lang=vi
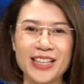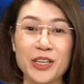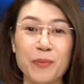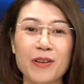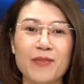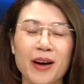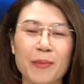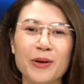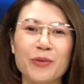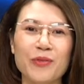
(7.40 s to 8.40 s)
Chào mừng và cảm
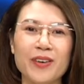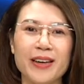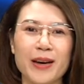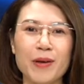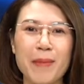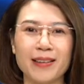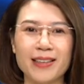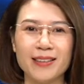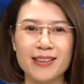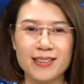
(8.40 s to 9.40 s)
ơn quý vị đến với bản tin
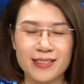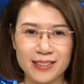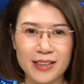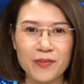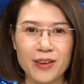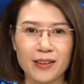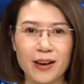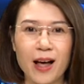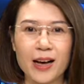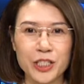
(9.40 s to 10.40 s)
thời sự dân Việt.
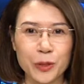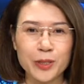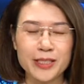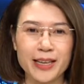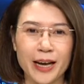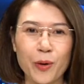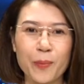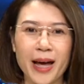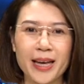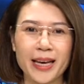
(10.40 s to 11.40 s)
Trong chương trình ngày hôm
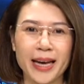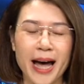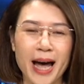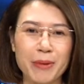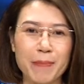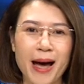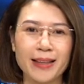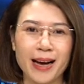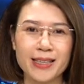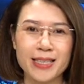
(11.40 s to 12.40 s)
nay, ngày 23
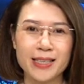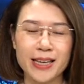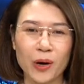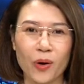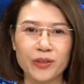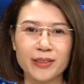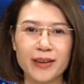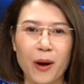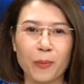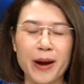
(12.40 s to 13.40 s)
tháng 9 sẽ có những tin
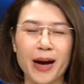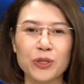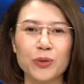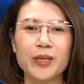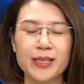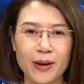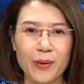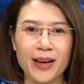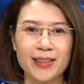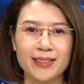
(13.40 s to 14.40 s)
nóng đáng chú ý sau đây.